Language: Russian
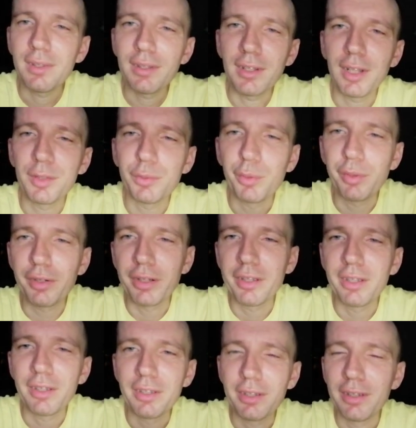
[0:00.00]

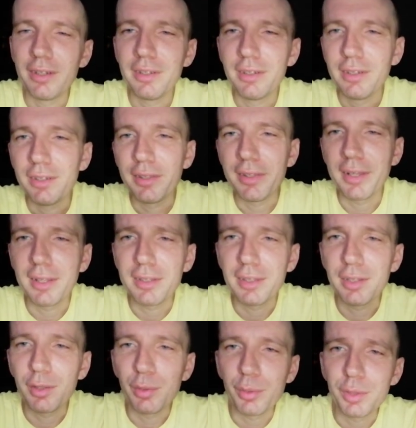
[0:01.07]
который так
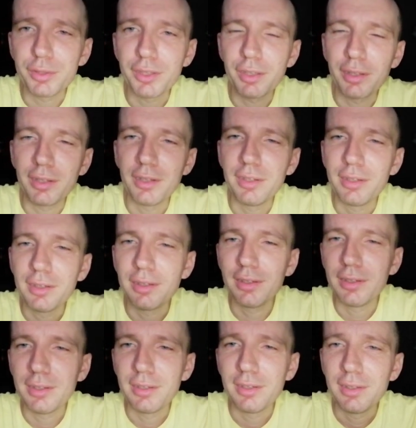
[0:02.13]
не хочет
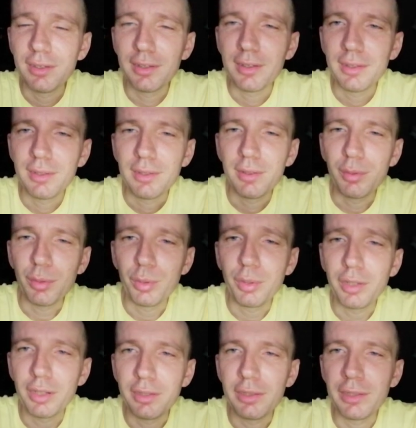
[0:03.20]

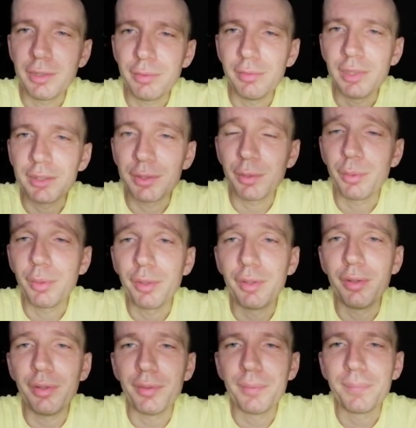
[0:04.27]
уходить в
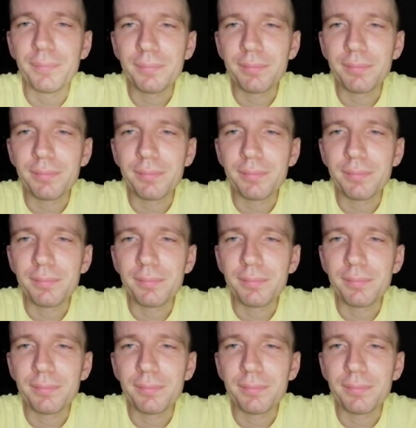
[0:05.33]
историю.